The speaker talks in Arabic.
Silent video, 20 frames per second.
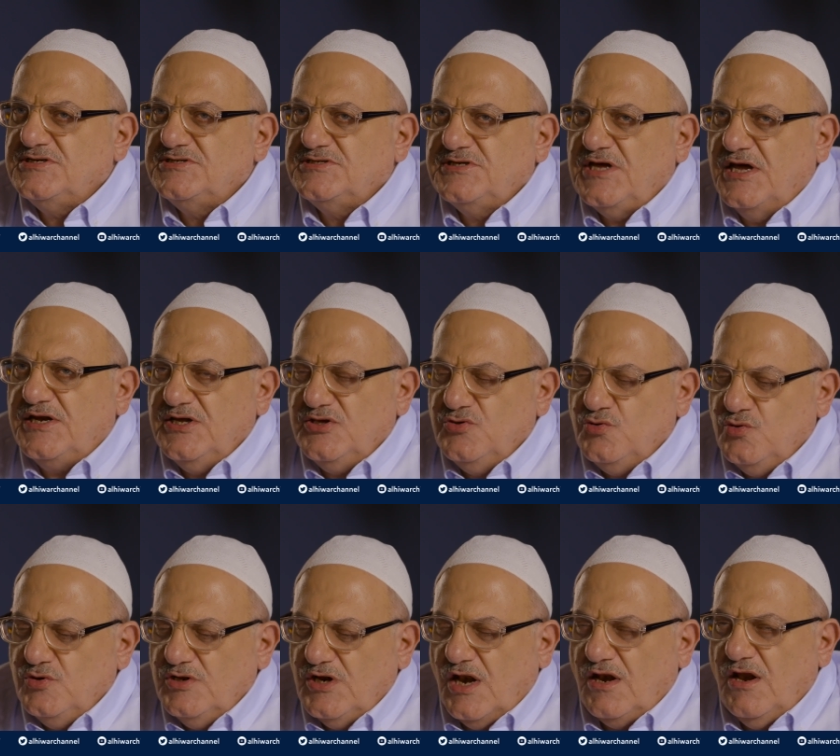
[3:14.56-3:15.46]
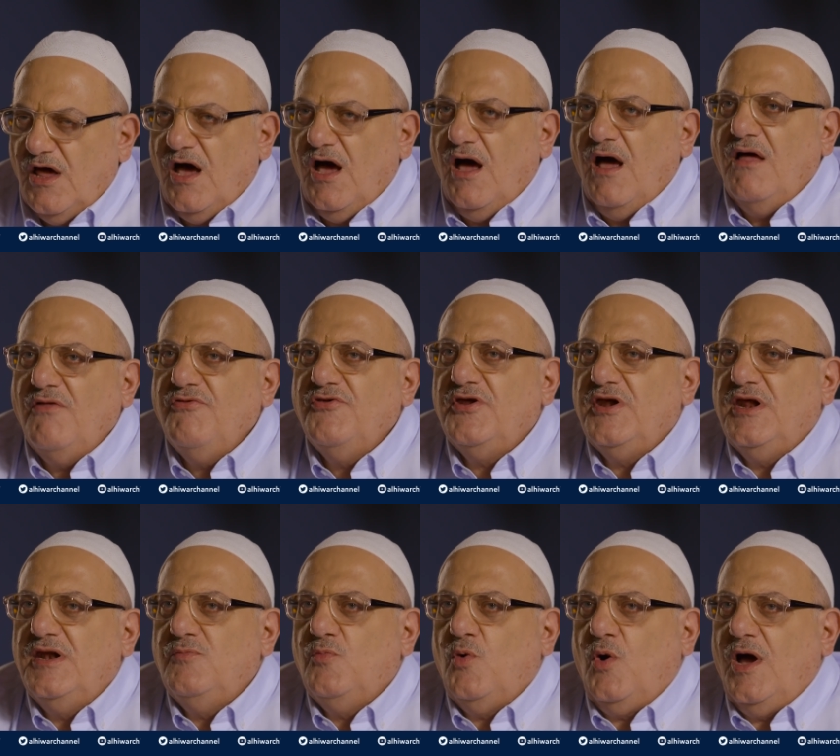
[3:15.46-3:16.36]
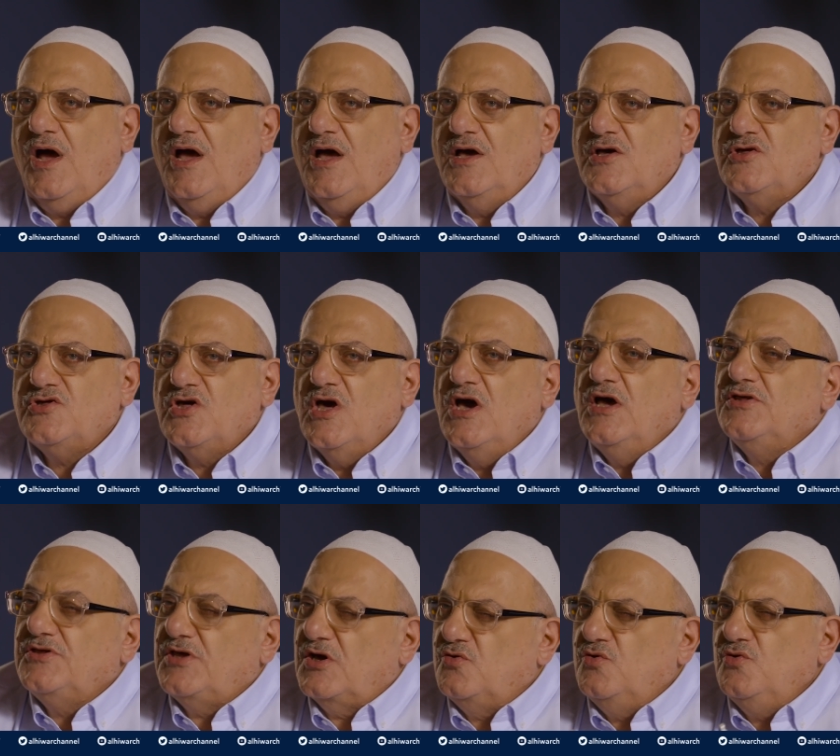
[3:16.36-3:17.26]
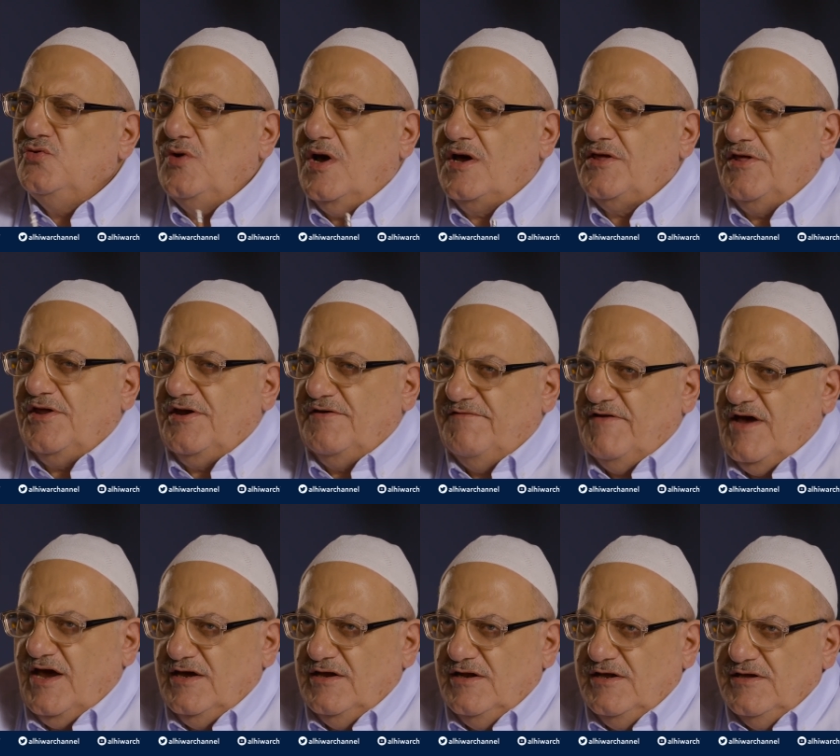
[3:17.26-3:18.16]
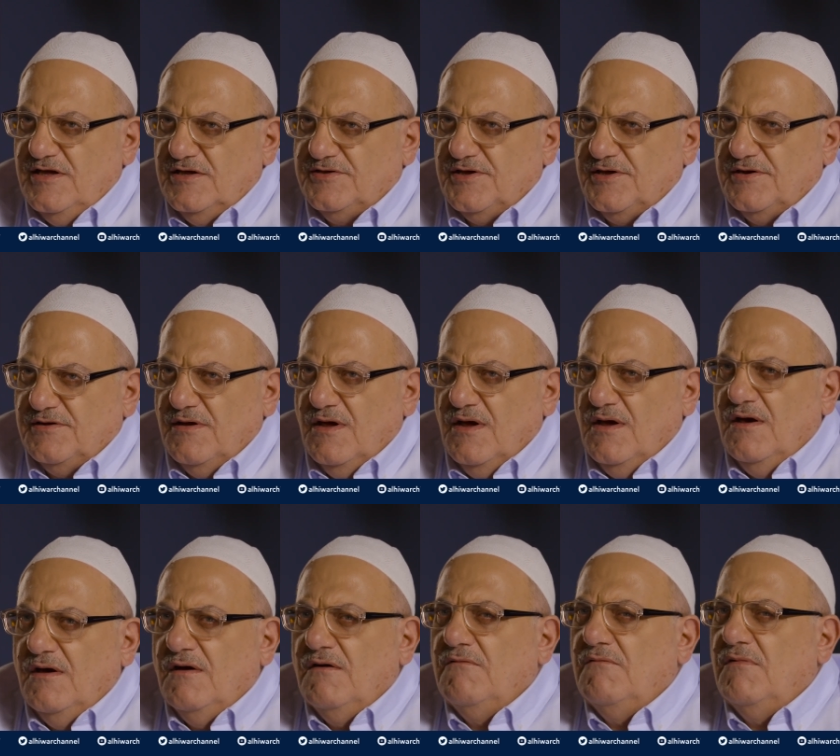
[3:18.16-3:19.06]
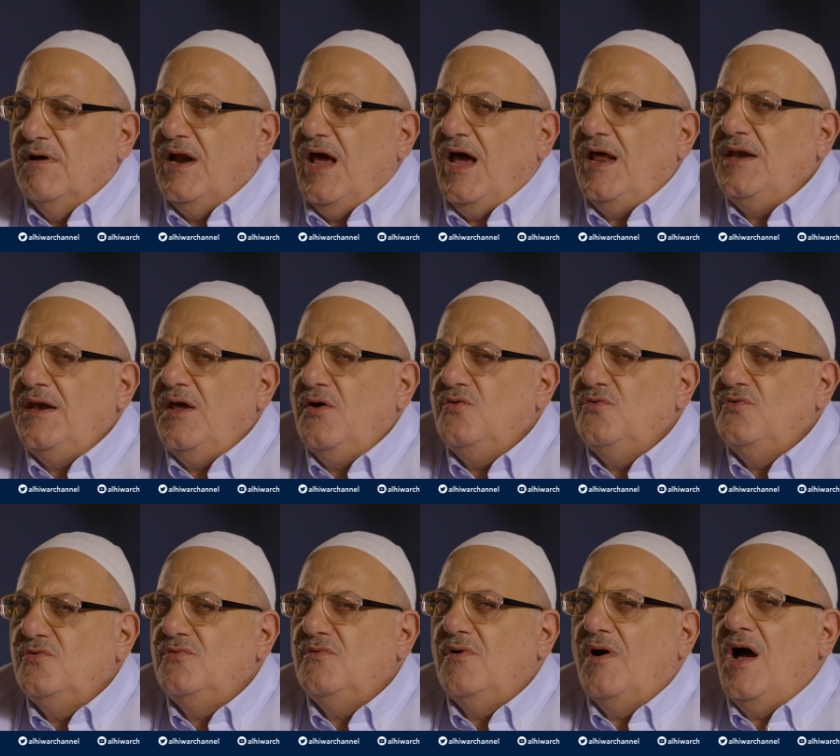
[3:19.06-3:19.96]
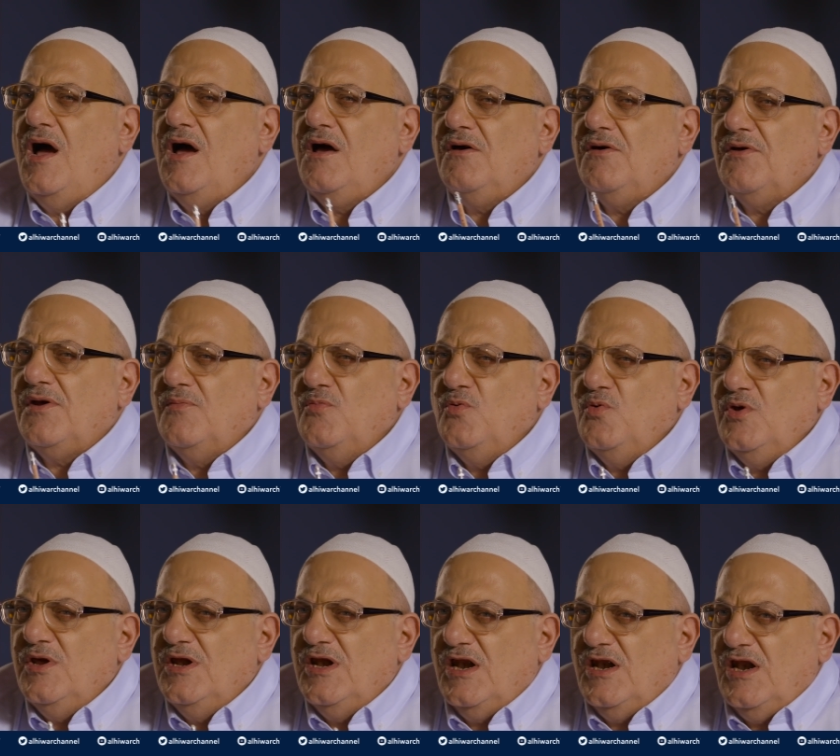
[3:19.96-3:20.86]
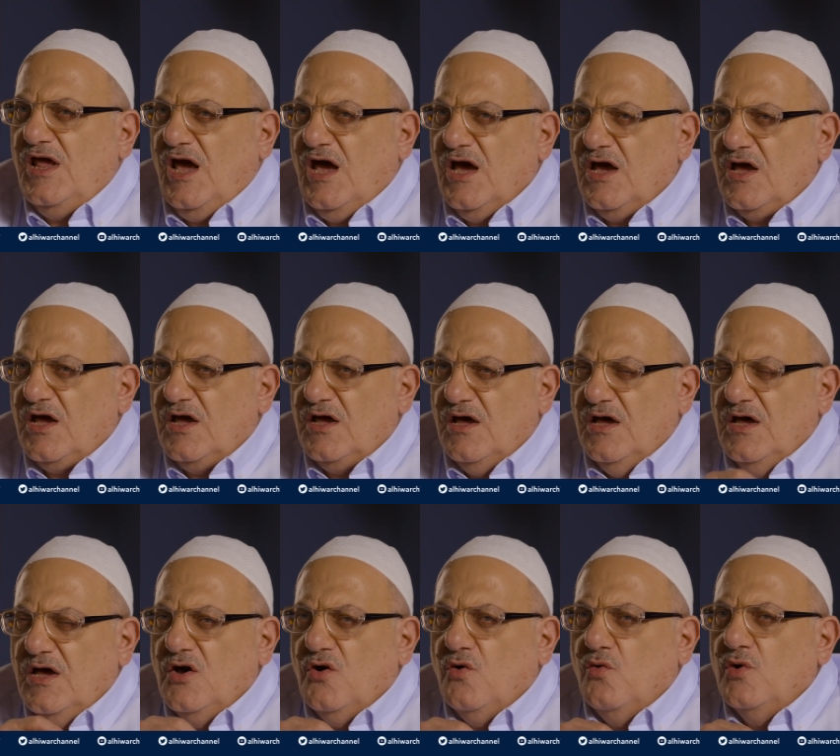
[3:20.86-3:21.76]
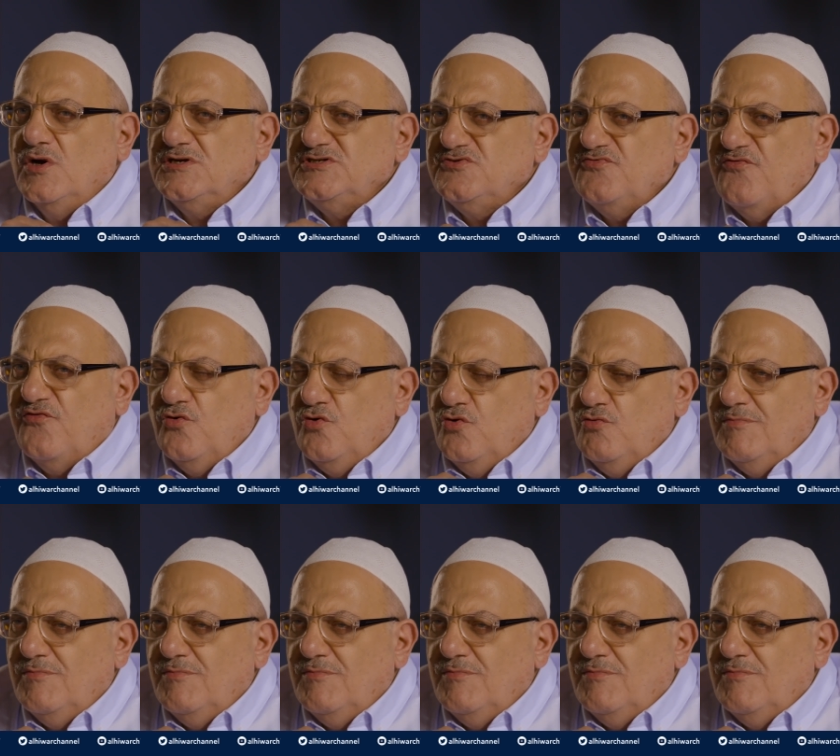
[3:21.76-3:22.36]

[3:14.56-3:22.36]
تستند إلى الحاضر المعاش تكون أكثر فاعلية ولعله أقرب إلى الحق وصف